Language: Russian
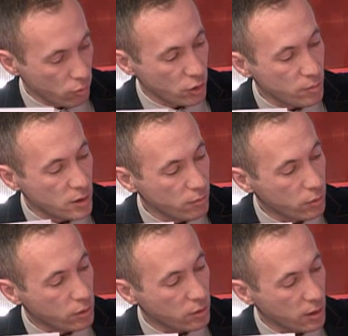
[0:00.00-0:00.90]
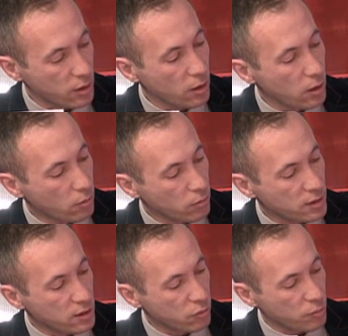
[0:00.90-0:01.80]
ну, чем сегодня, да,
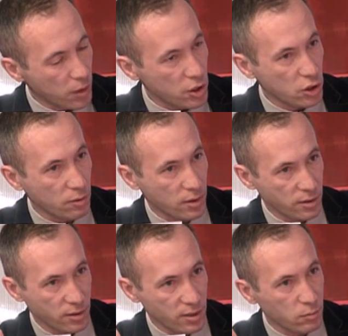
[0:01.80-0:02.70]
вот здесь вот меньше квартир,